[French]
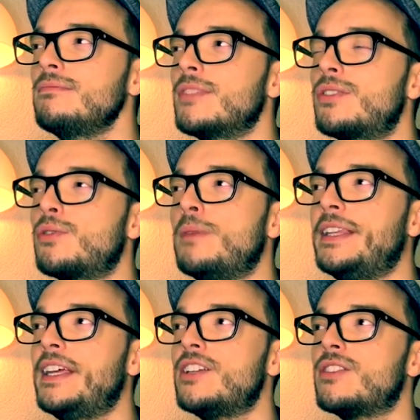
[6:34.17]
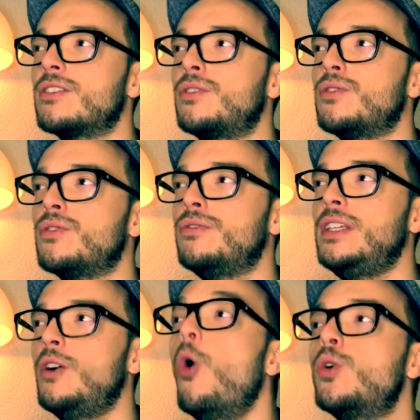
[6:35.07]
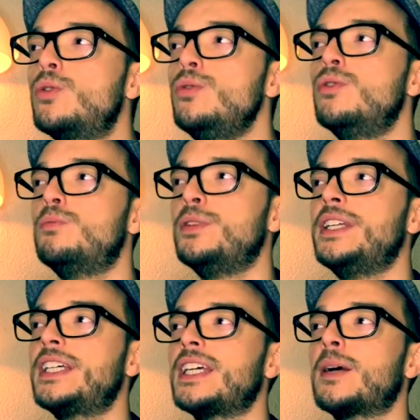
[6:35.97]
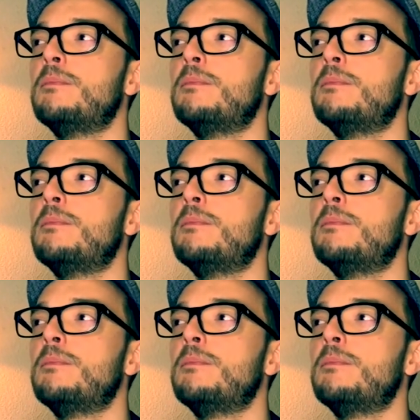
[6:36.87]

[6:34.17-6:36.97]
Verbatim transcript: ce manège que je vis. Aucune ne peut décrire,